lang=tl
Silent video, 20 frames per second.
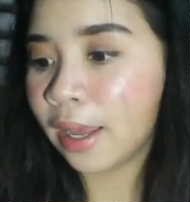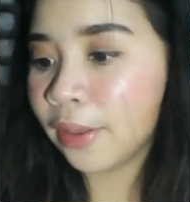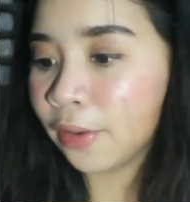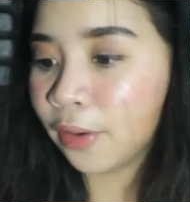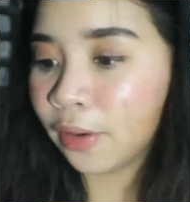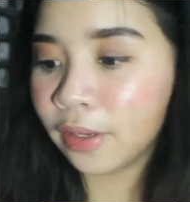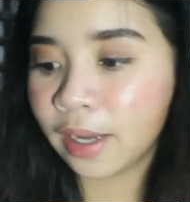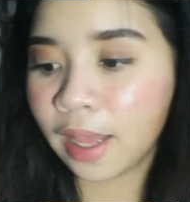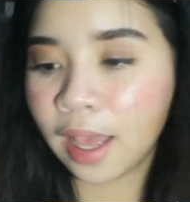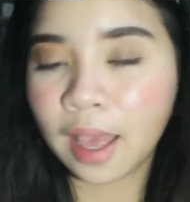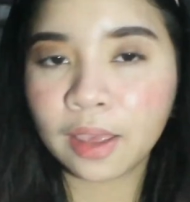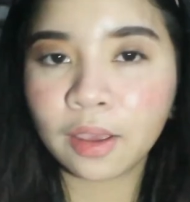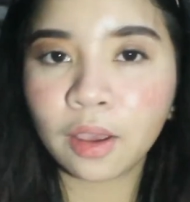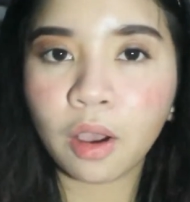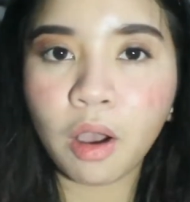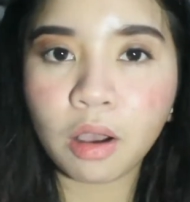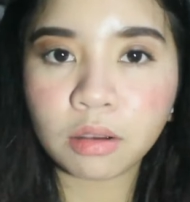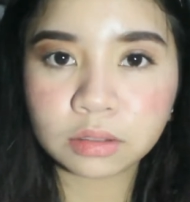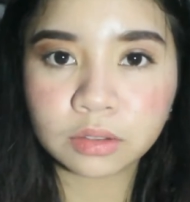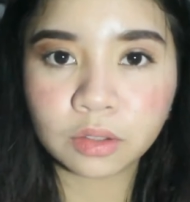ngayon ay
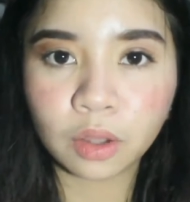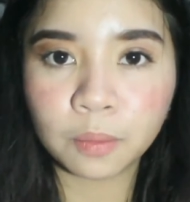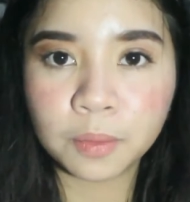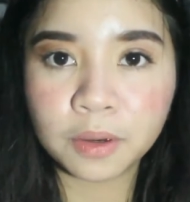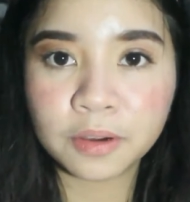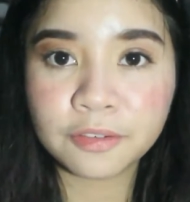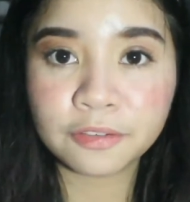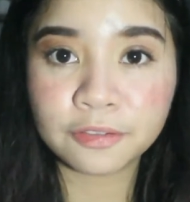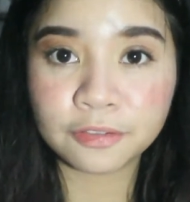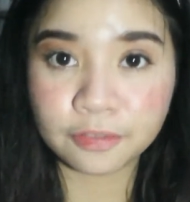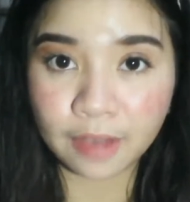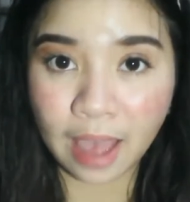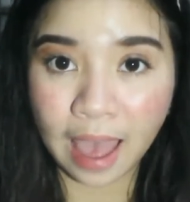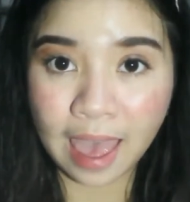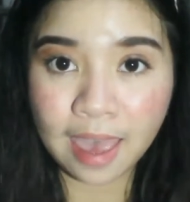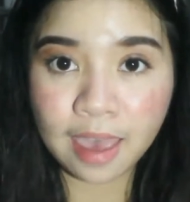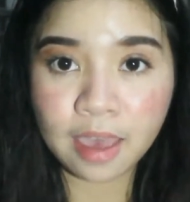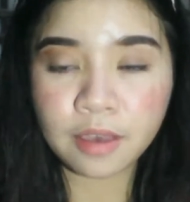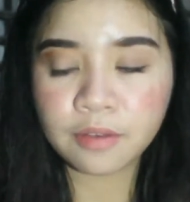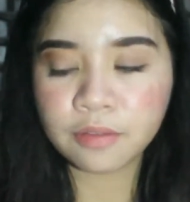October
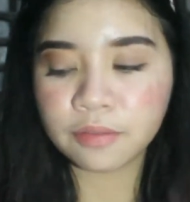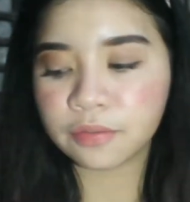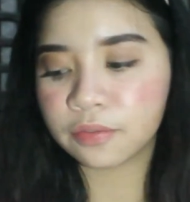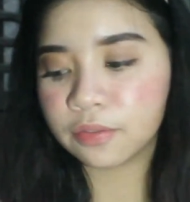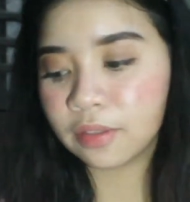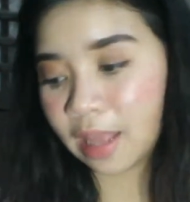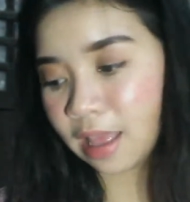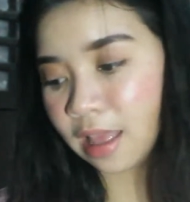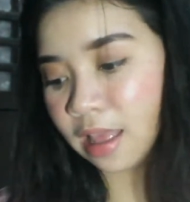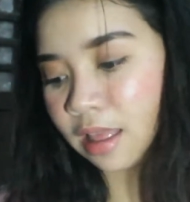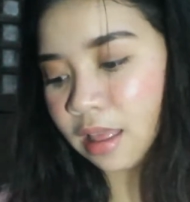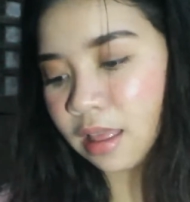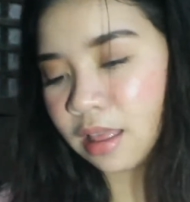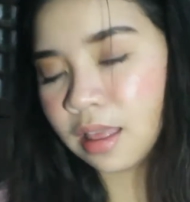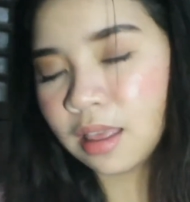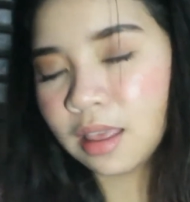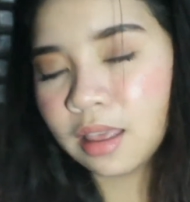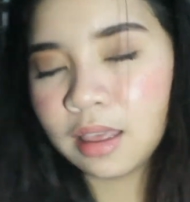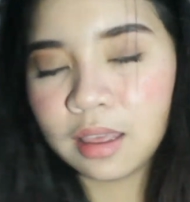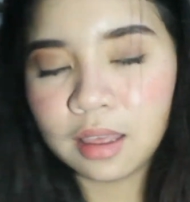5 na.
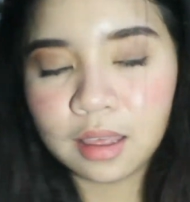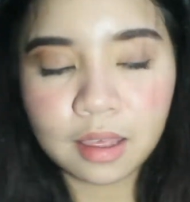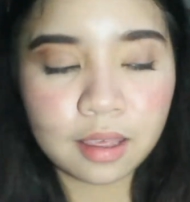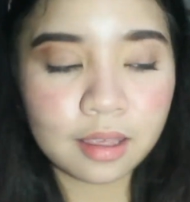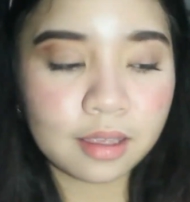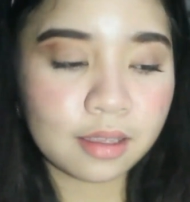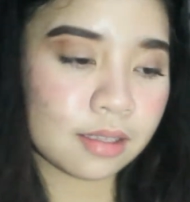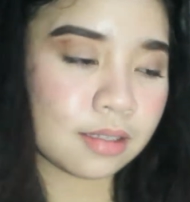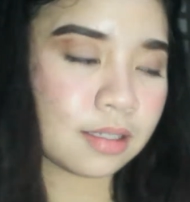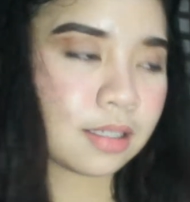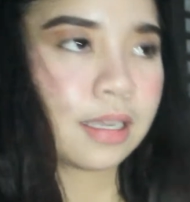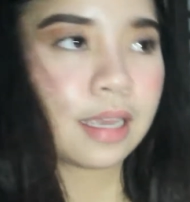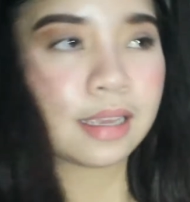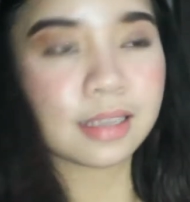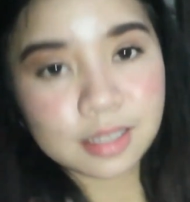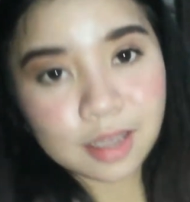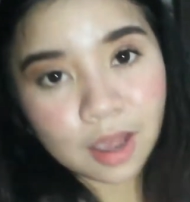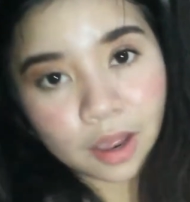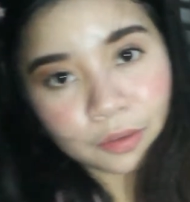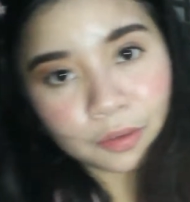It's a
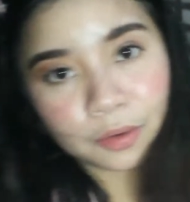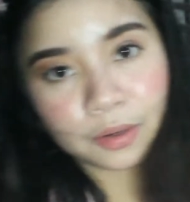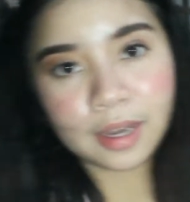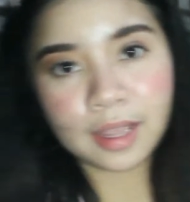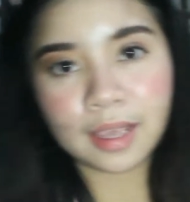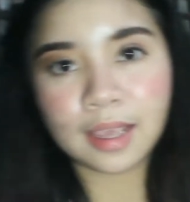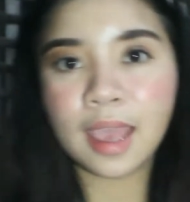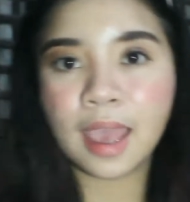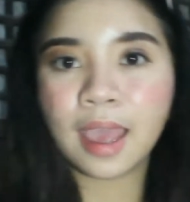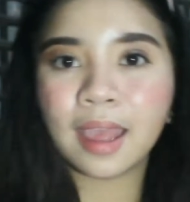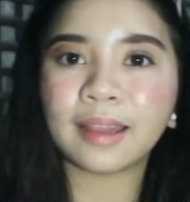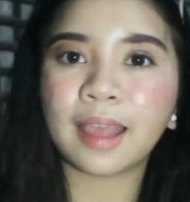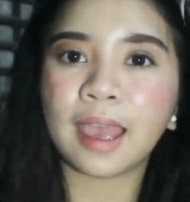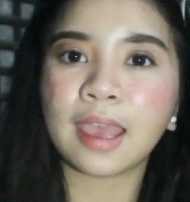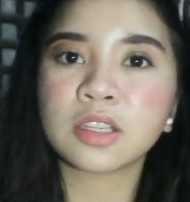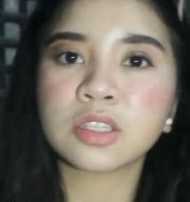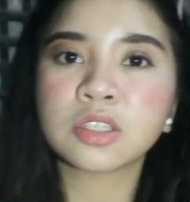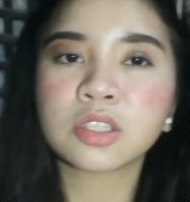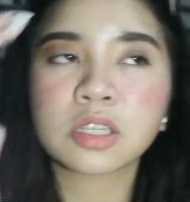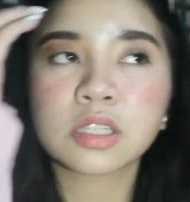Saturday and
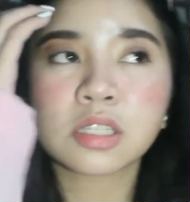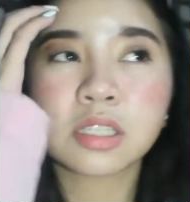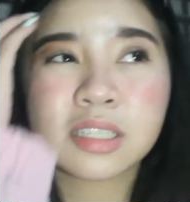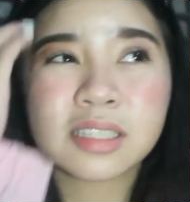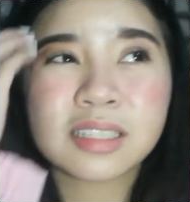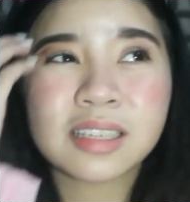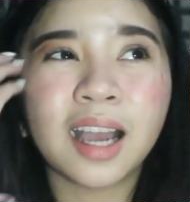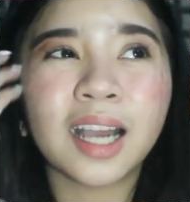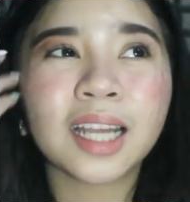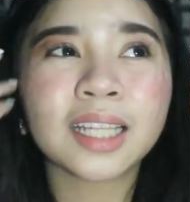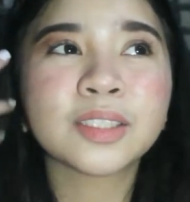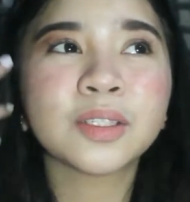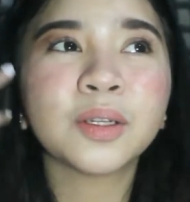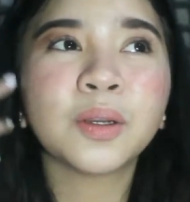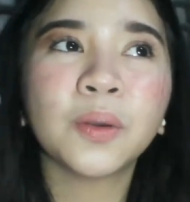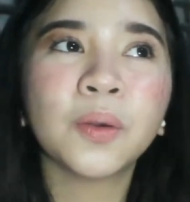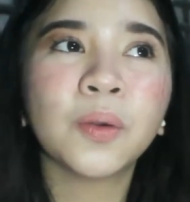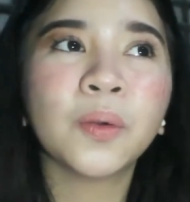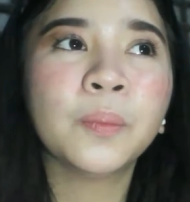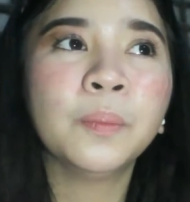I just got
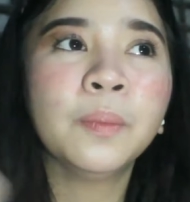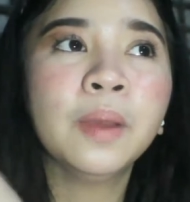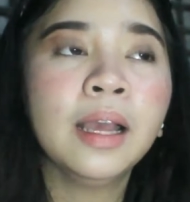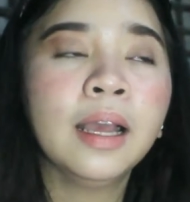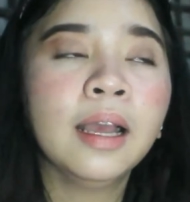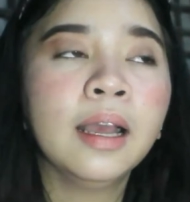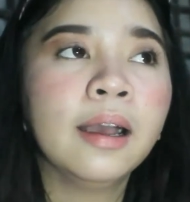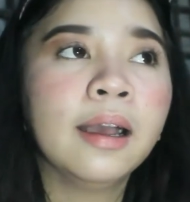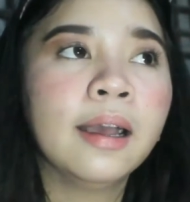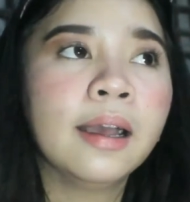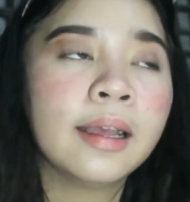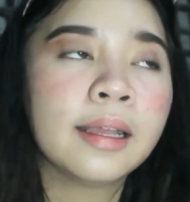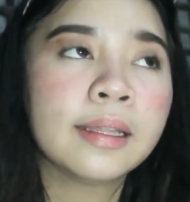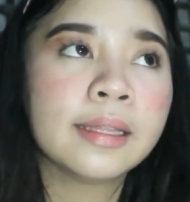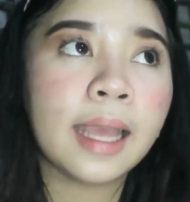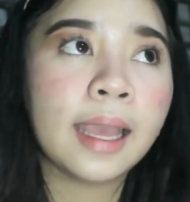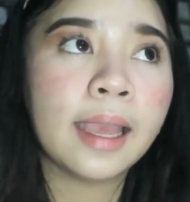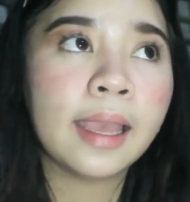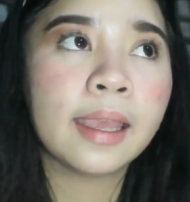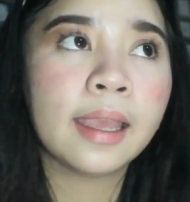home
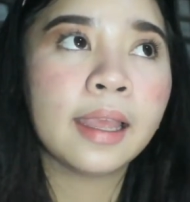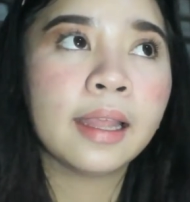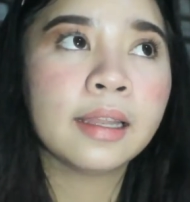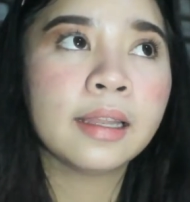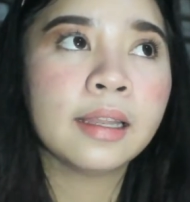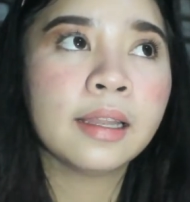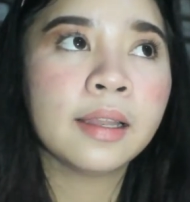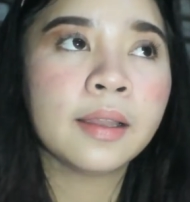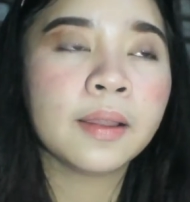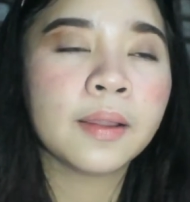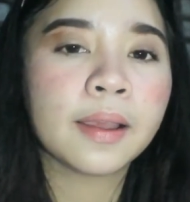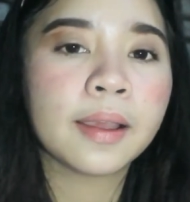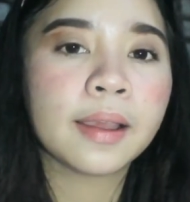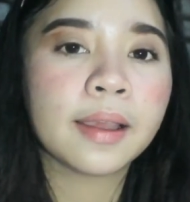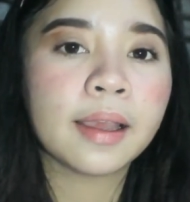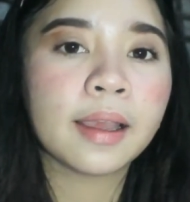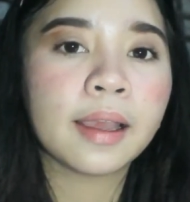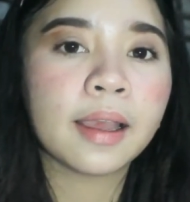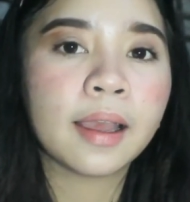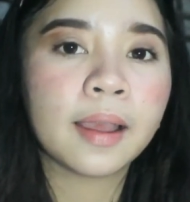dahil
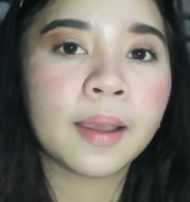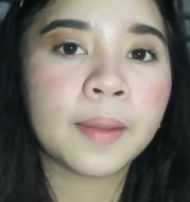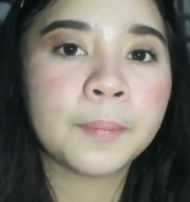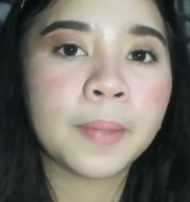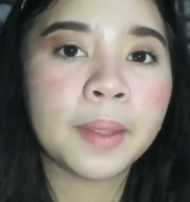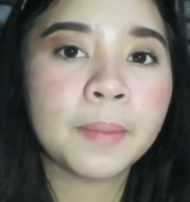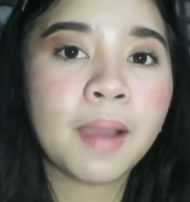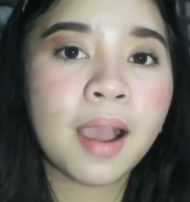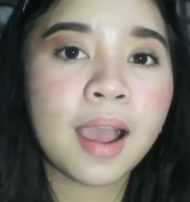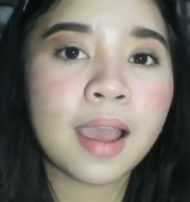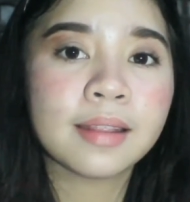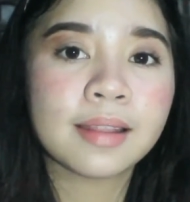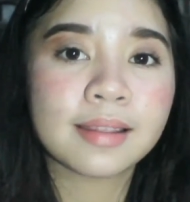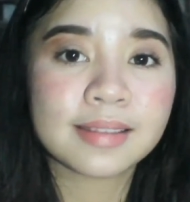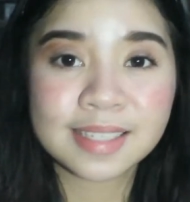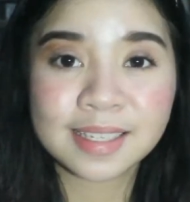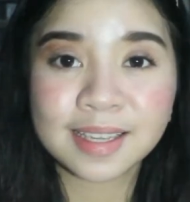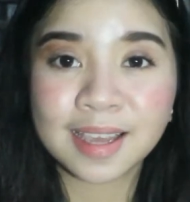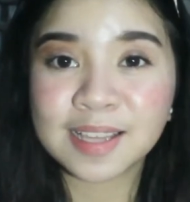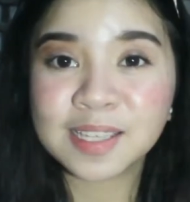uh, may mga
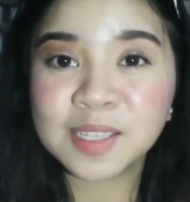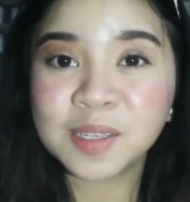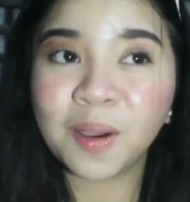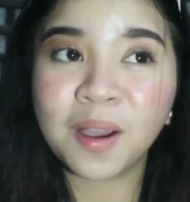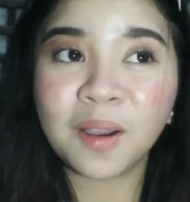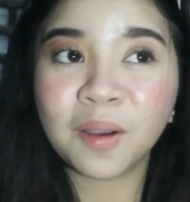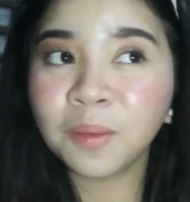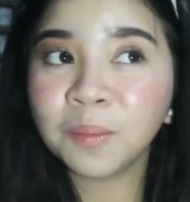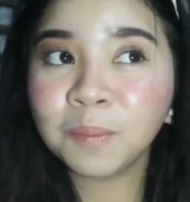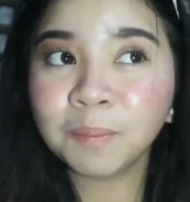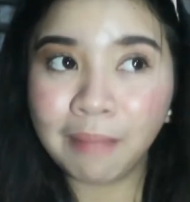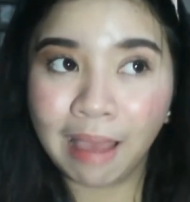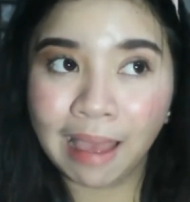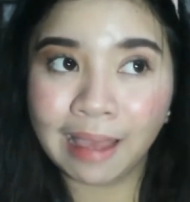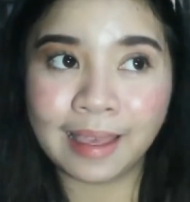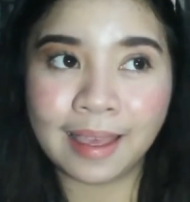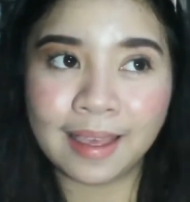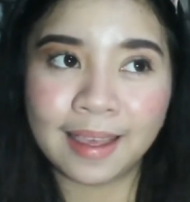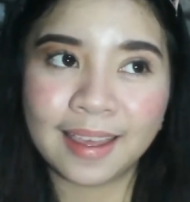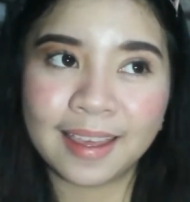inasikaso akong
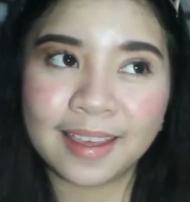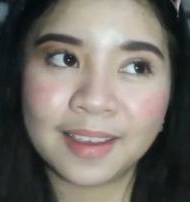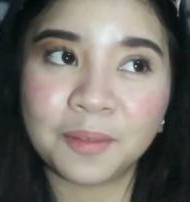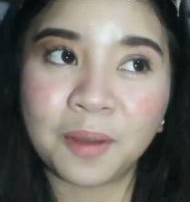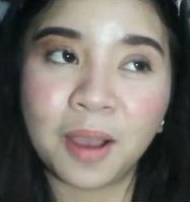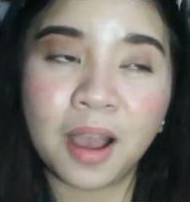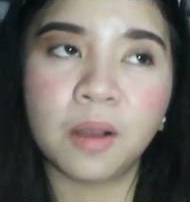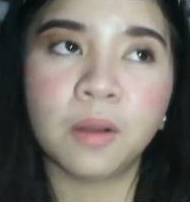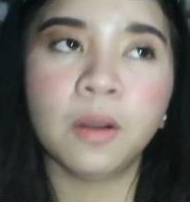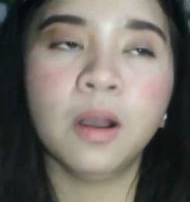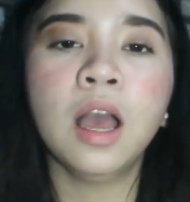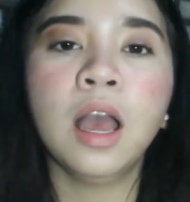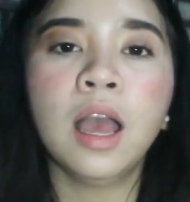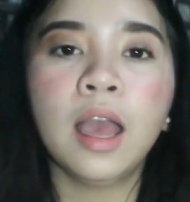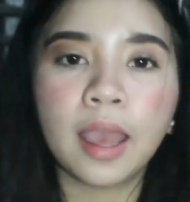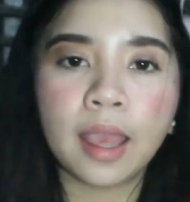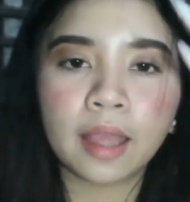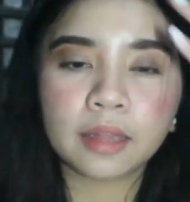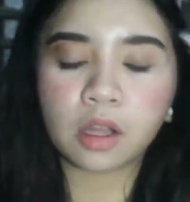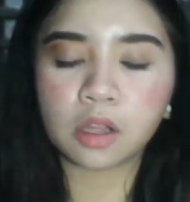bagay. Wow.
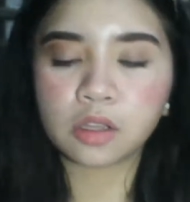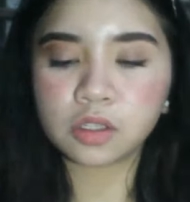And